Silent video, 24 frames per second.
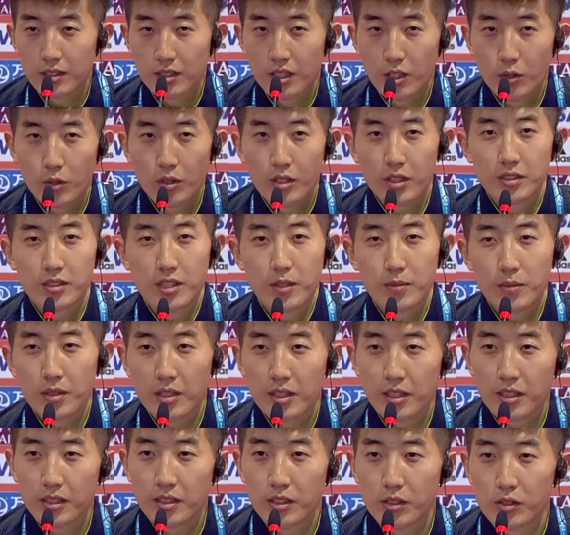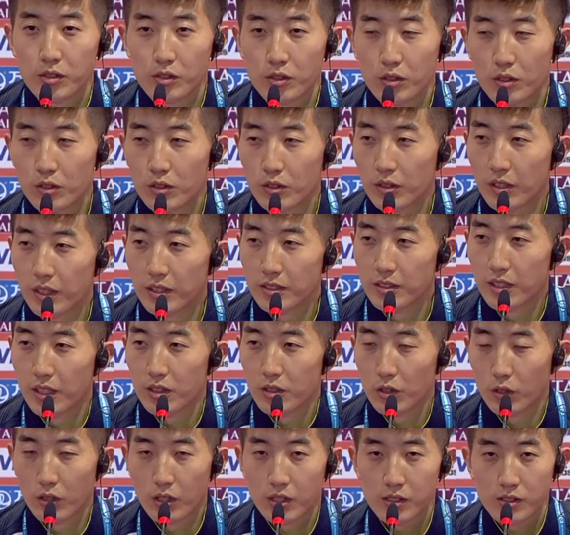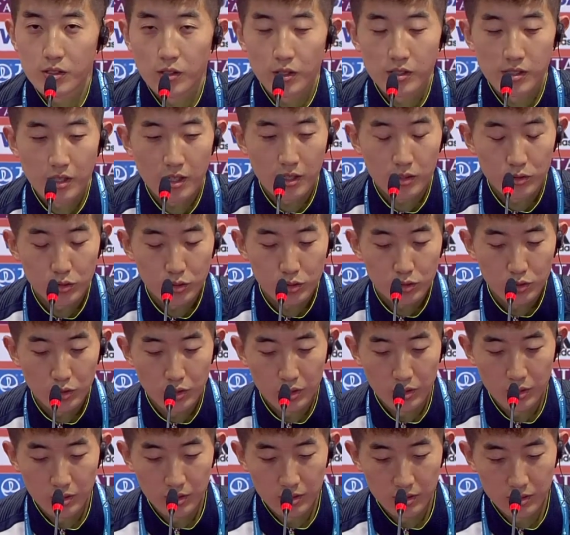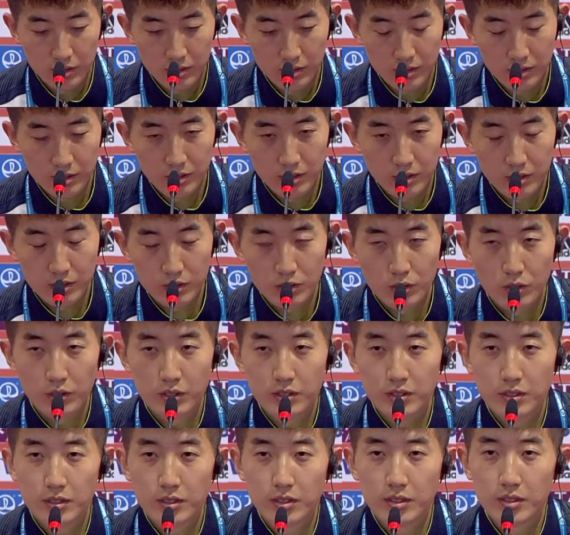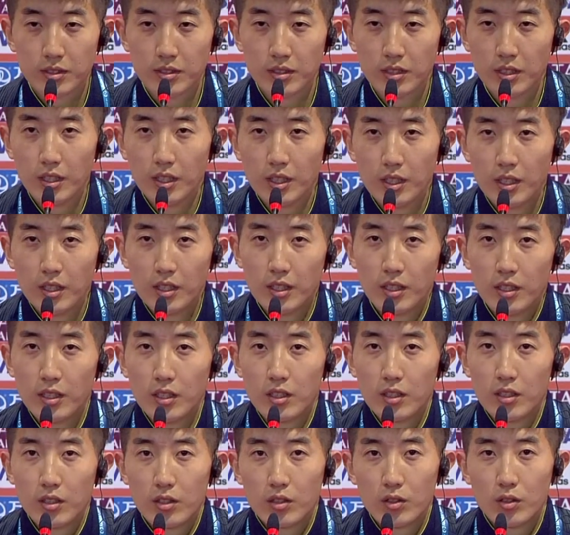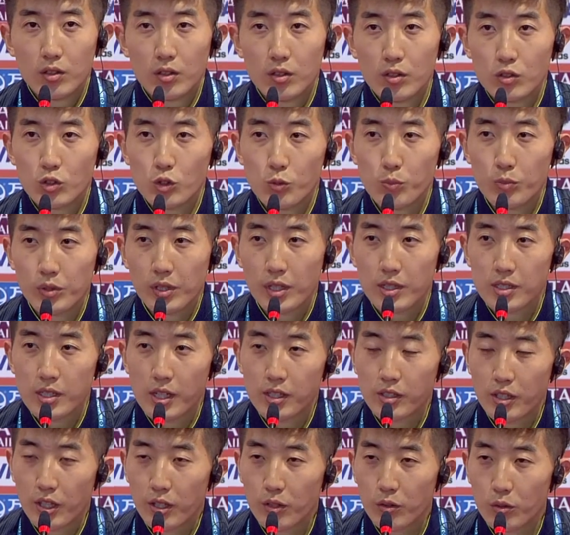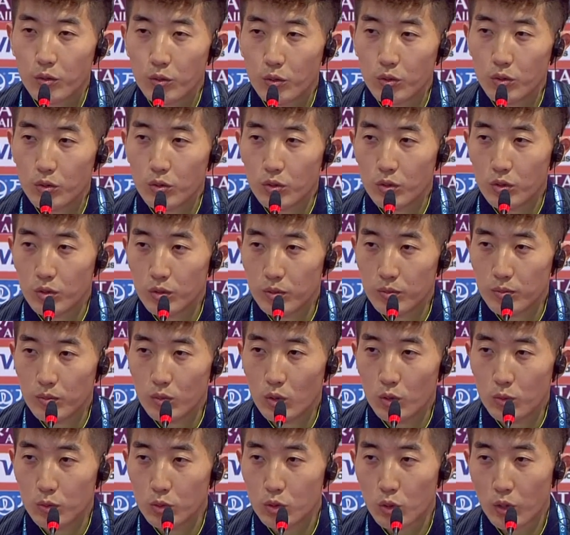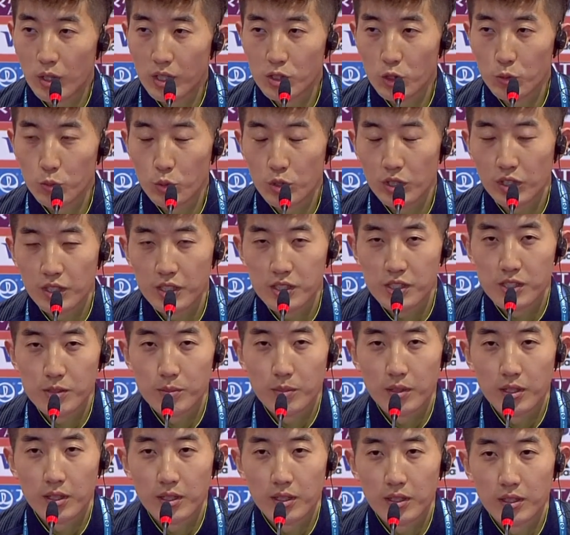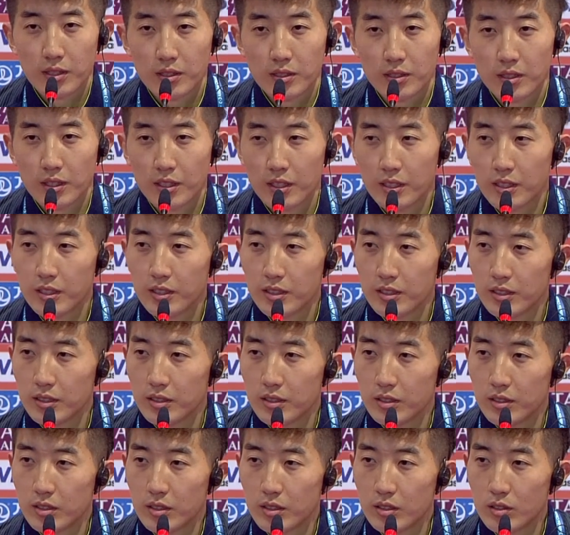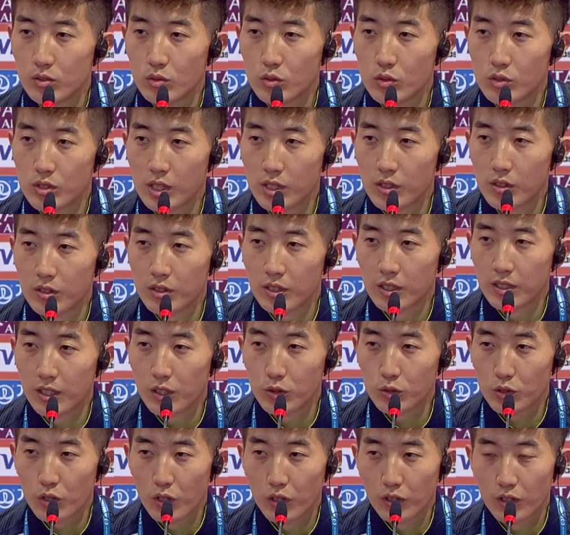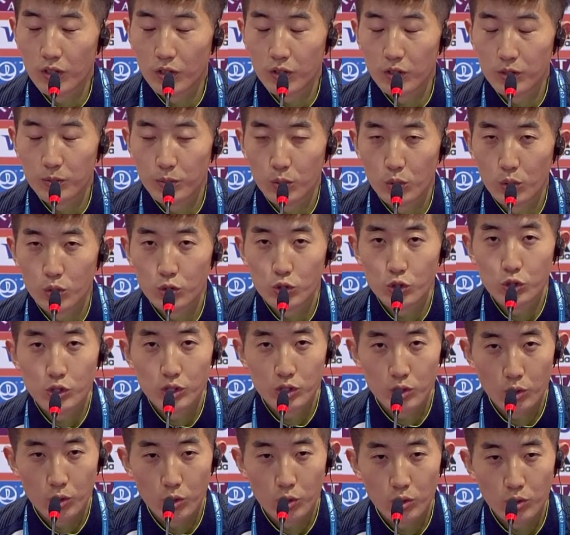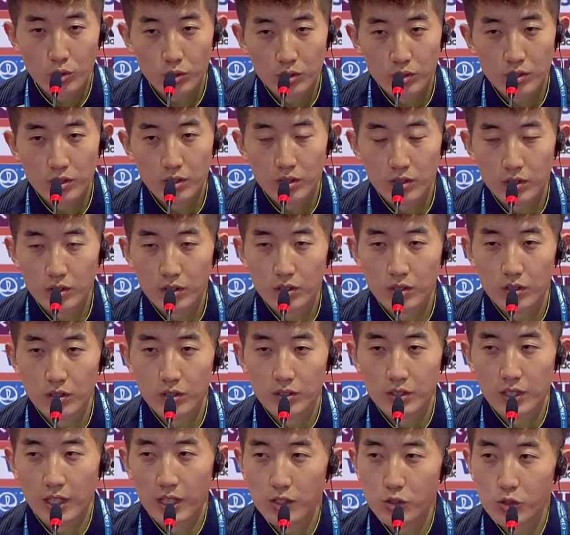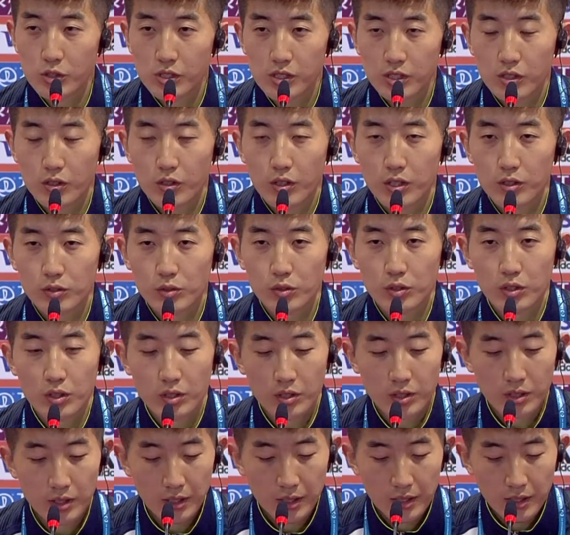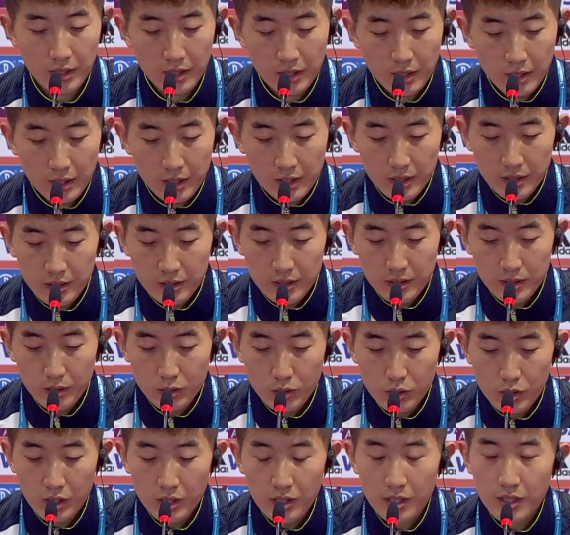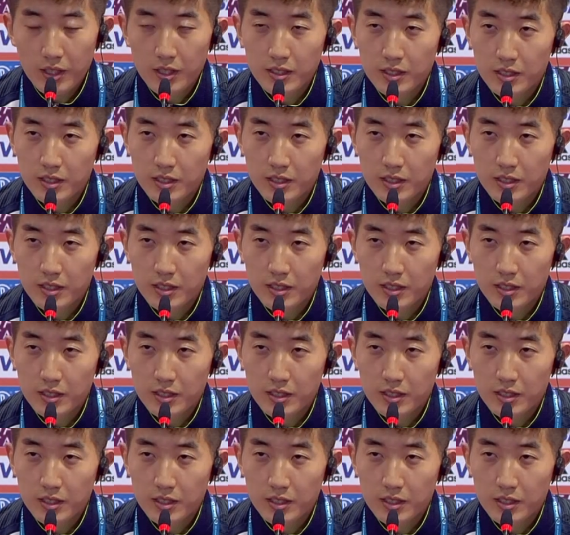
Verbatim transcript: 대회에 참가하게 되어서 굉장히 영광스럽게 생각하고 있고요. 저희는 어, 준비가 잘 됐고 뭐 부족한 점도 있겠지만 내일 울산 현대다운 경기력을 보여줄 수 있도록 어, 잘할 수 있을 것 같고요. 그리고 최대한